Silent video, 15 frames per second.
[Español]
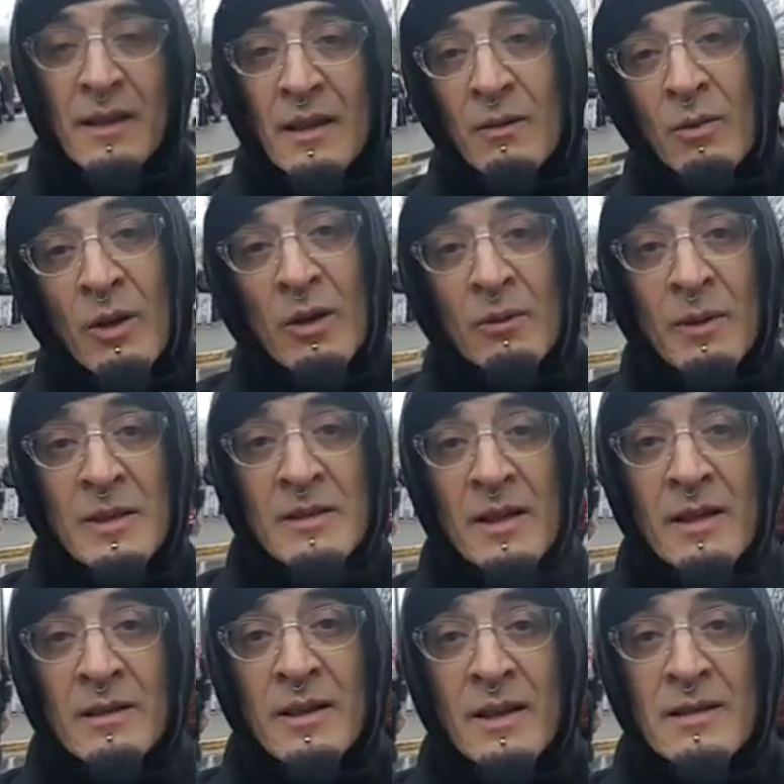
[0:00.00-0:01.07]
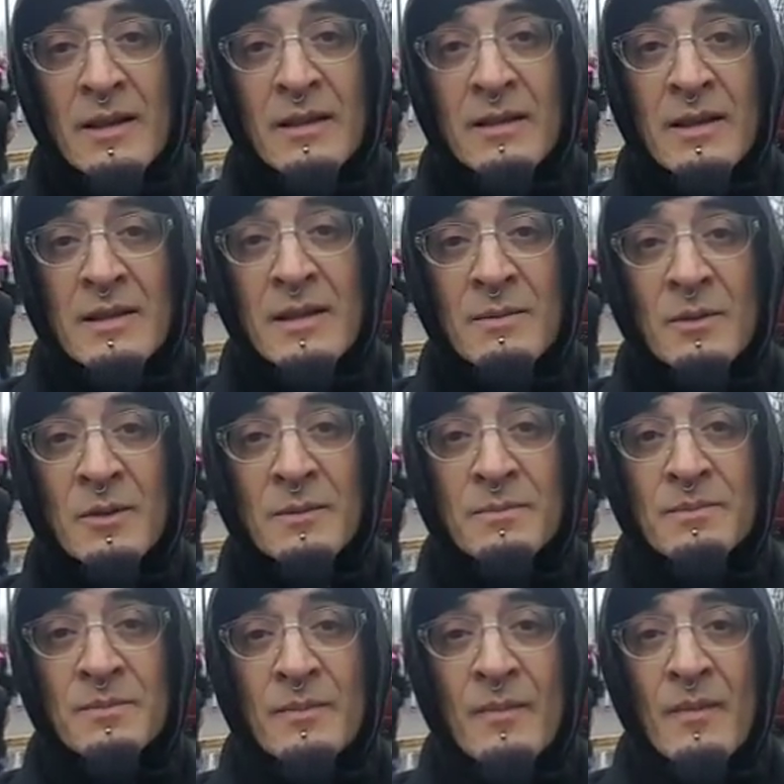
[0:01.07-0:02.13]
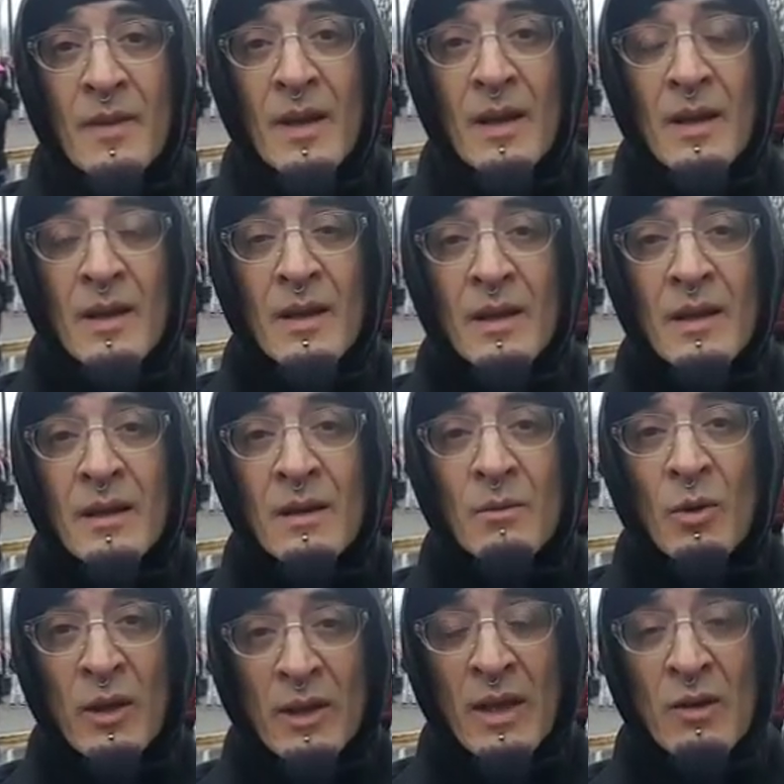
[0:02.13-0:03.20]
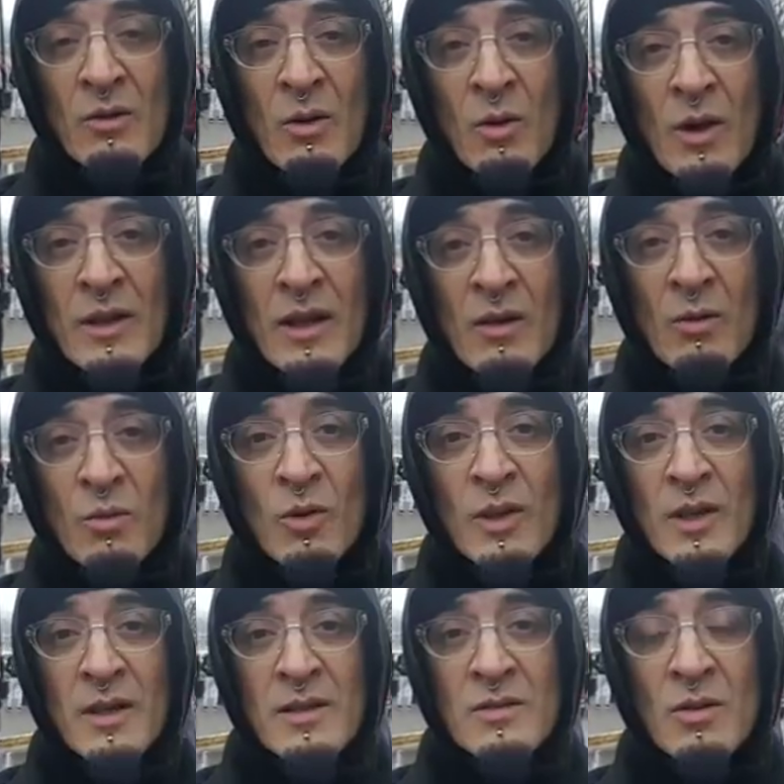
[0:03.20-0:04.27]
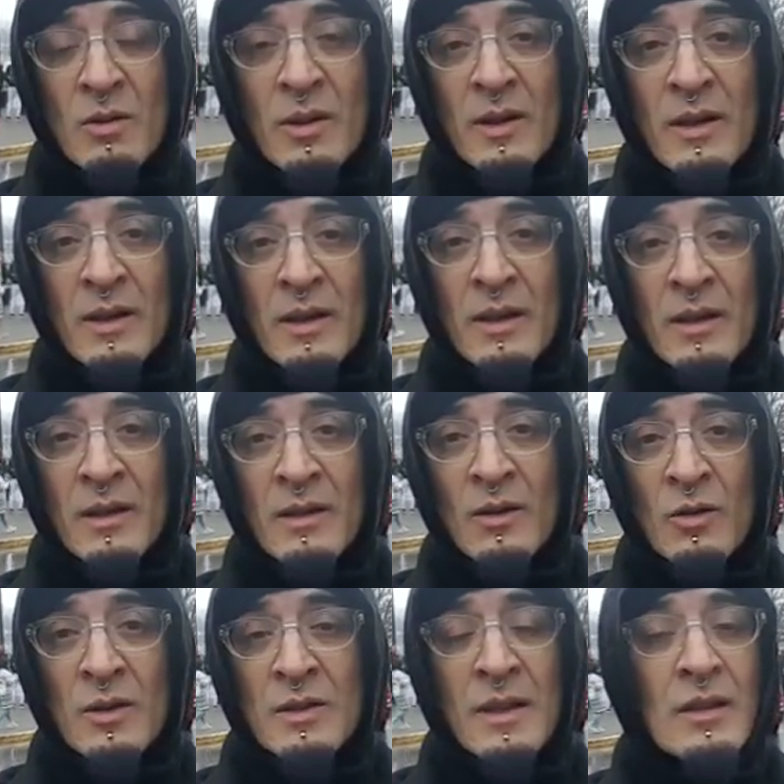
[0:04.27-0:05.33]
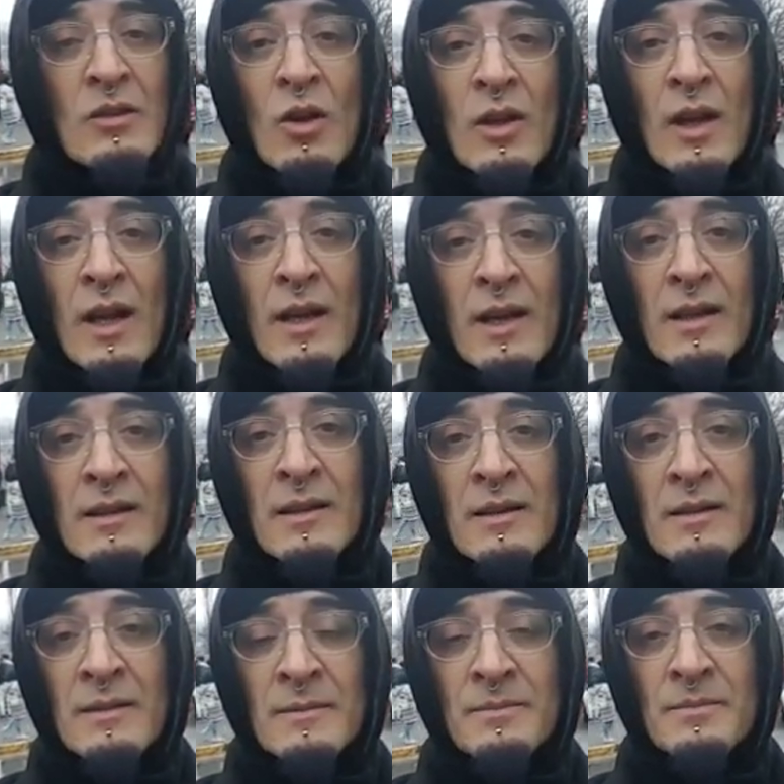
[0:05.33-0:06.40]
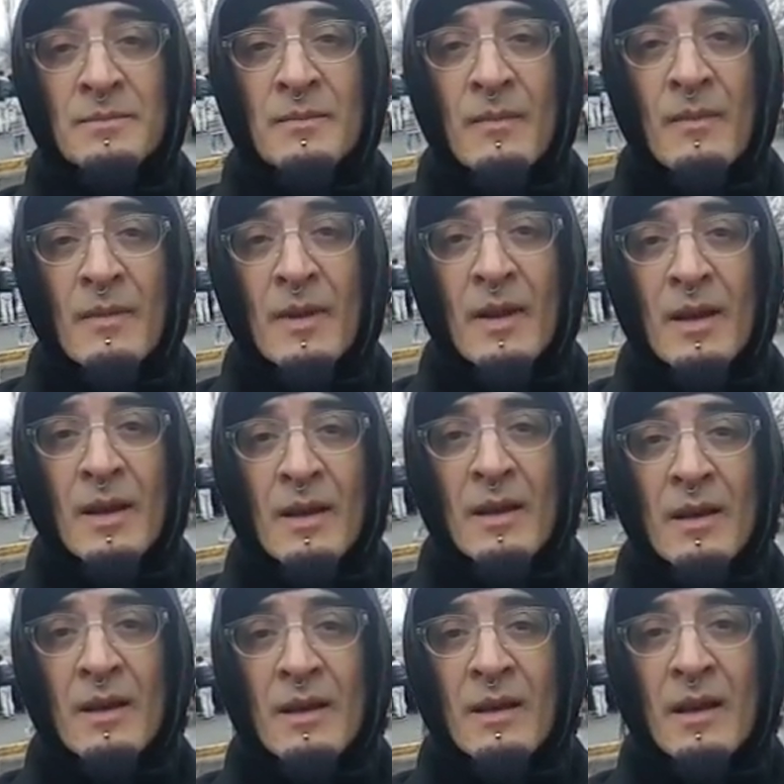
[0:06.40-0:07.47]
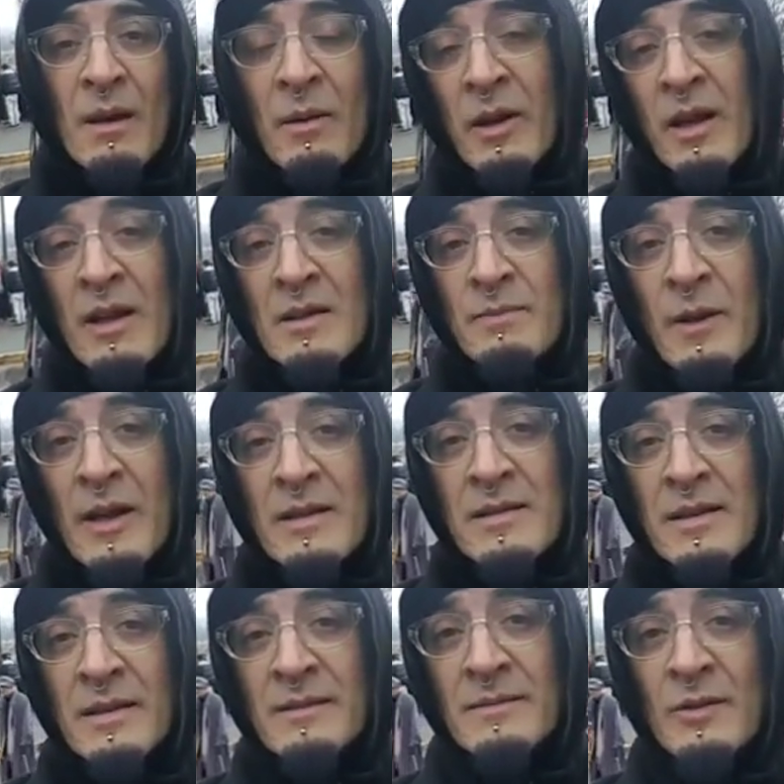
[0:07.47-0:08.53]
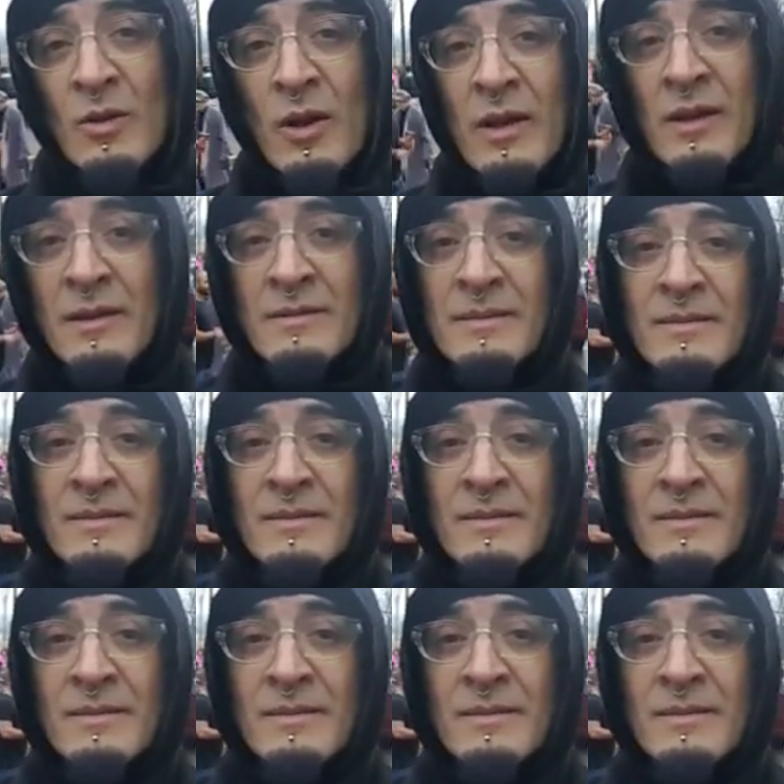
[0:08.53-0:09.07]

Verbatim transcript: Y bueno, va a ser interesantísimo. Voy a dar una vuelta, como dije, sobre donde está toda la gente y a ver qué les parece, ¿ok?